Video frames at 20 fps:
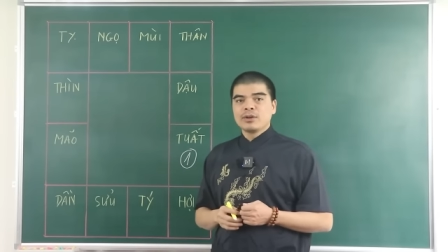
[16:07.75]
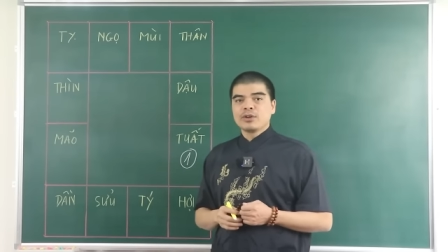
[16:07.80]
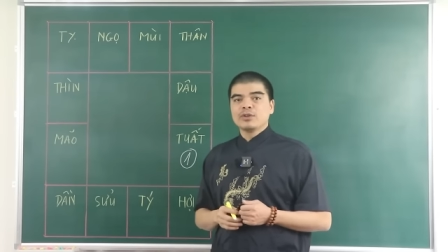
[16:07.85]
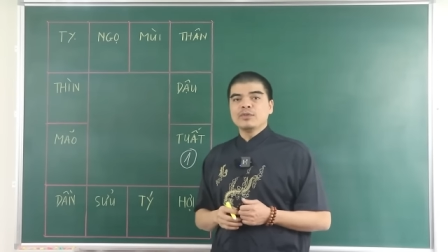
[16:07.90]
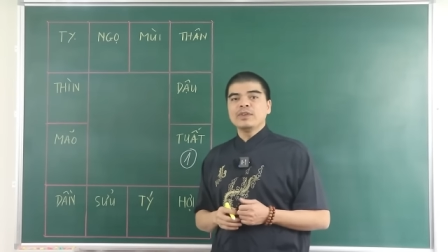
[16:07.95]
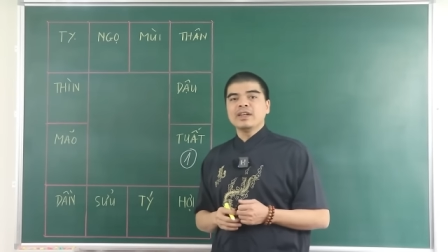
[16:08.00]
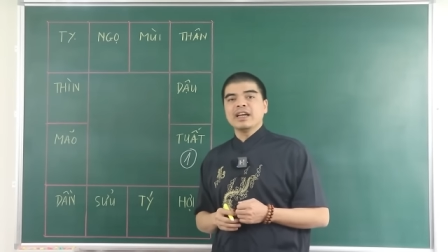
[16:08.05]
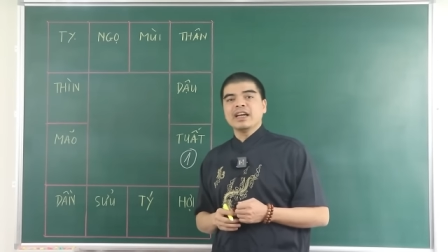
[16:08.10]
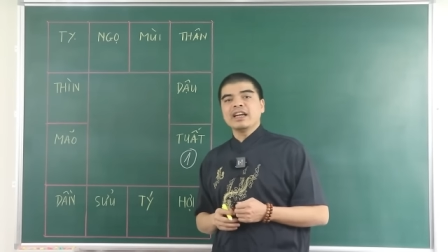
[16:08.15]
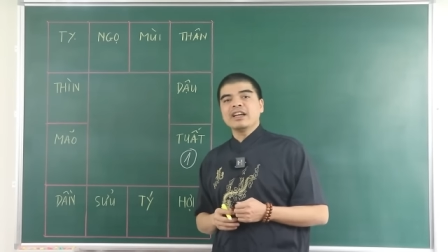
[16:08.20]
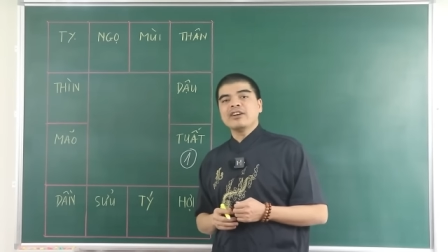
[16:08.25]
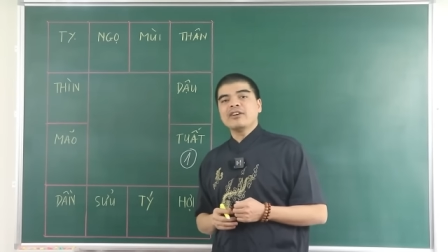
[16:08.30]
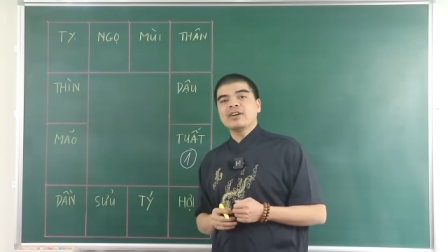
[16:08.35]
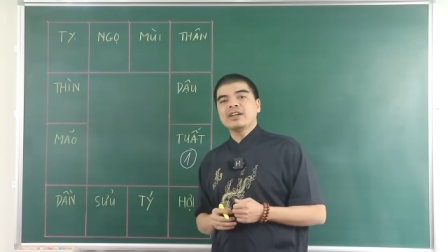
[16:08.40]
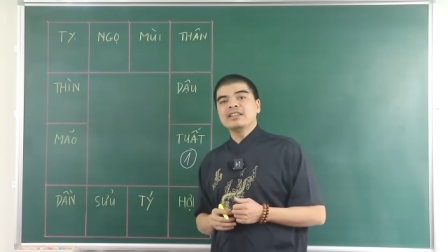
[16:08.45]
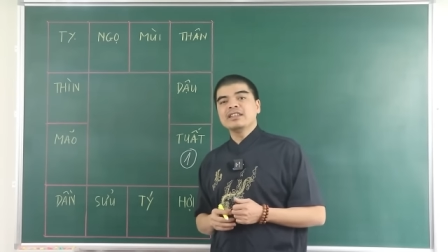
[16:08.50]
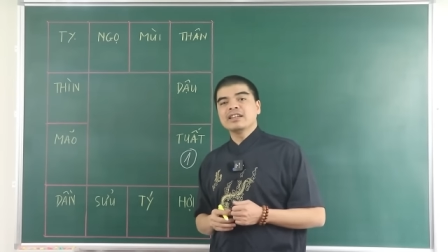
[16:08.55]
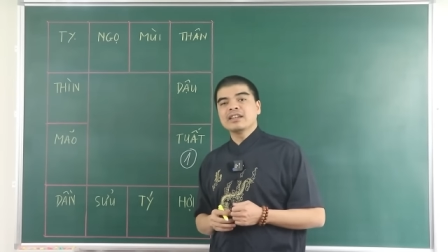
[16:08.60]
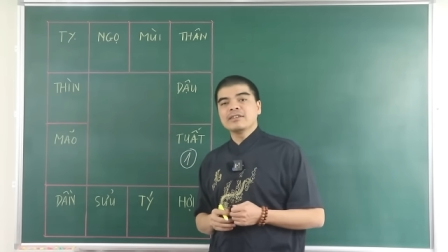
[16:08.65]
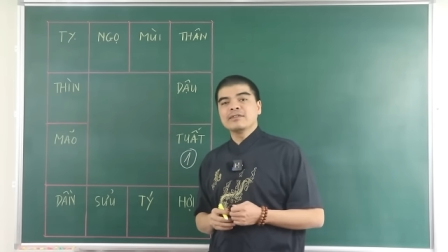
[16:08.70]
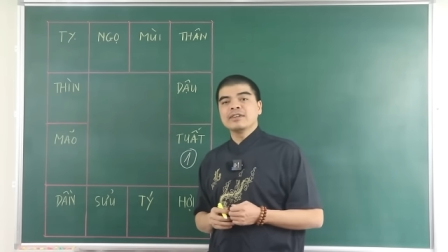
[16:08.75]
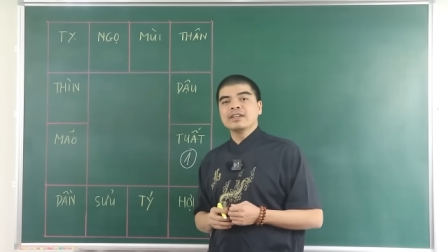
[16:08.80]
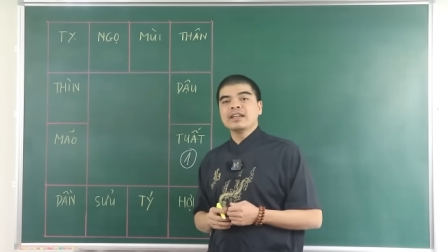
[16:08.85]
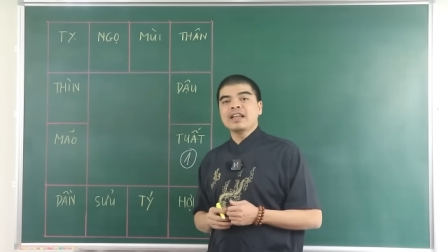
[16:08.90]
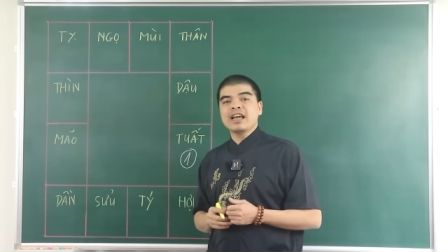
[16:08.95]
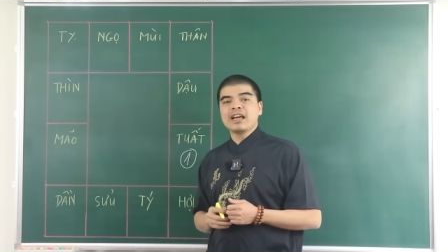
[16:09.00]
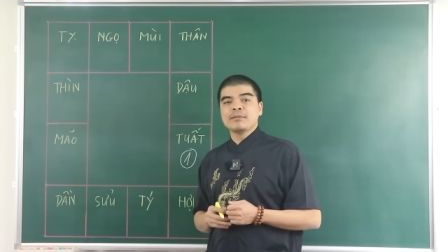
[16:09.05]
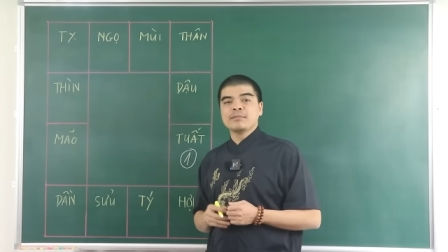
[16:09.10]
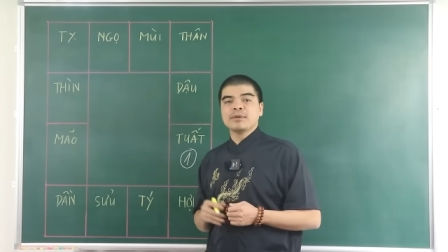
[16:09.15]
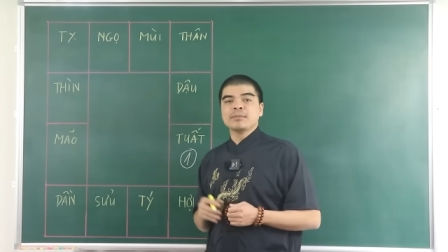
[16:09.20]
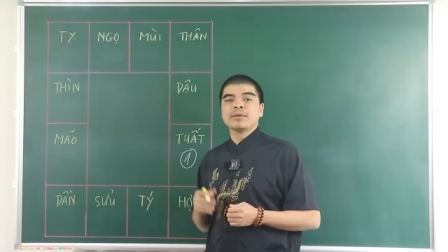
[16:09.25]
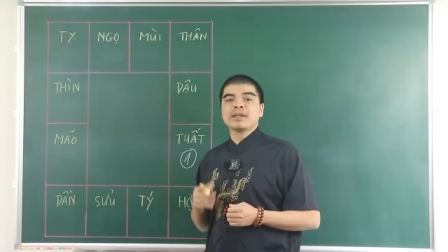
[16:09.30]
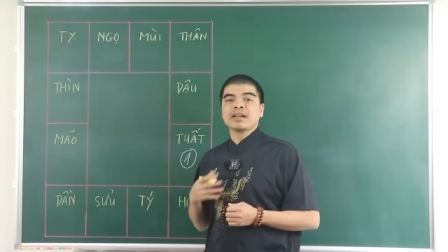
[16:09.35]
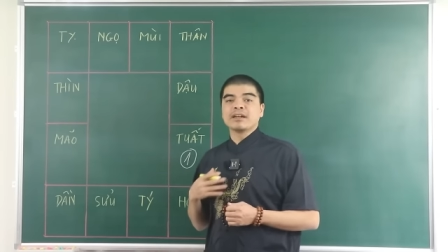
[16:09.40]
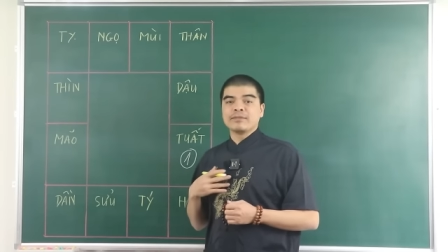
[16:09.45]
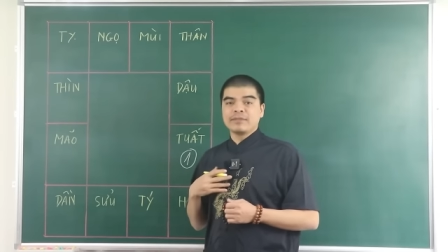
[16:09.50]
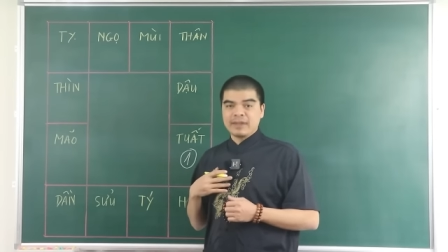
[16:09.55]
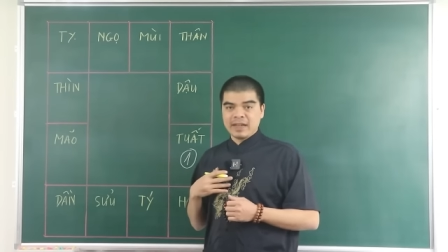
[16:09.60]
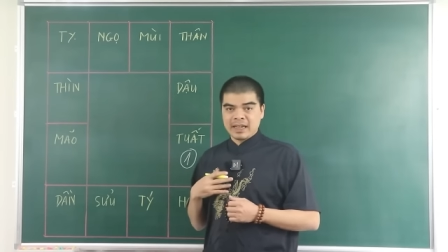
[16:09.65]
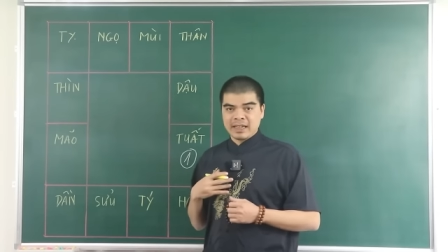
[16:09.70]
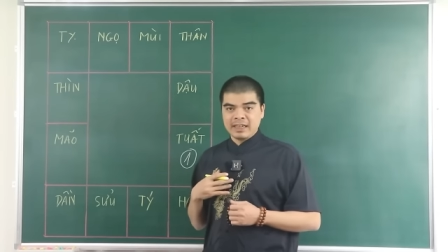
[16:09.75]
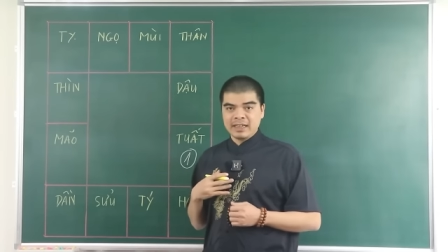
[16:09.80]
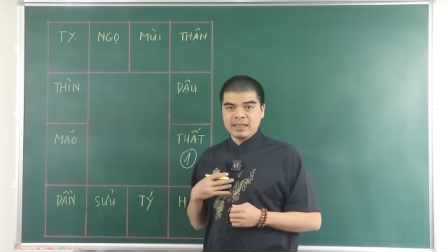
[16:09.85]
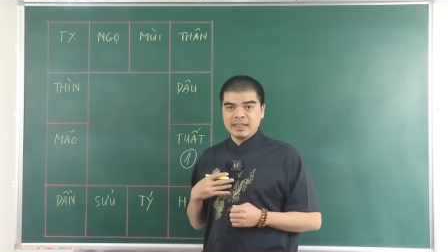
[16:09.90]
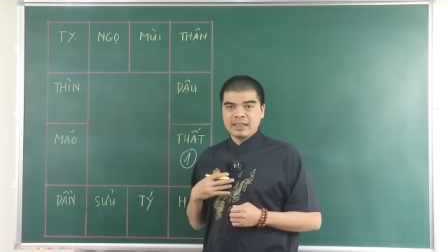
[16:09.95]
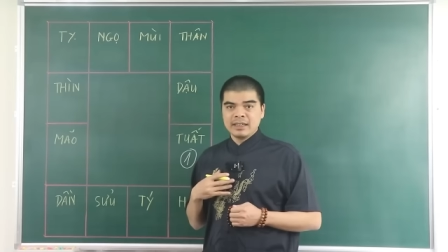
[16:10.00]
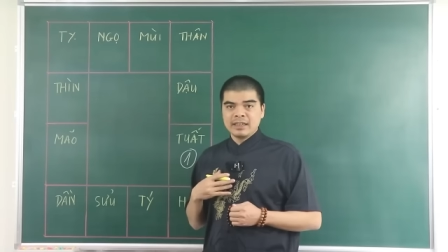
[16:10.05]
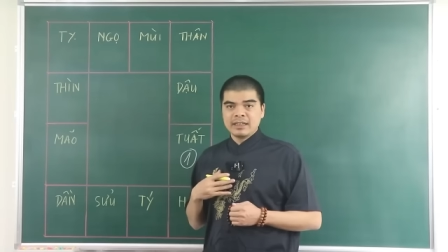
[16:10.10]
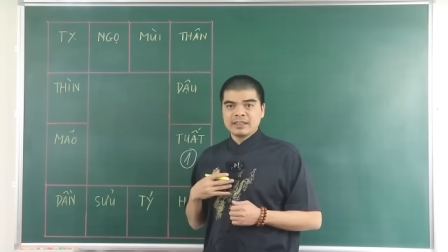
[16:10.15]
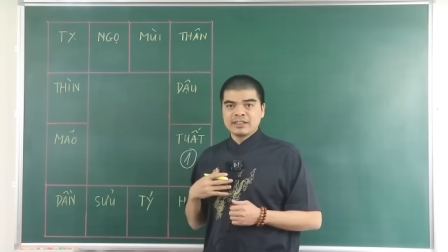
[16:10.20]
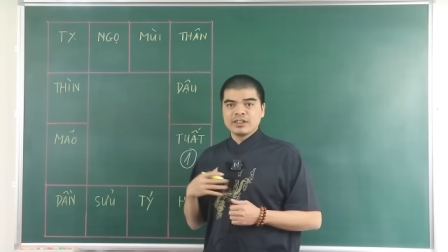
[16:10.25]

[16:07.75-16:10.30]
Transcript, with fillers: Quý vị hãy coi những cái vấn đề mà mình gặp phải ấy,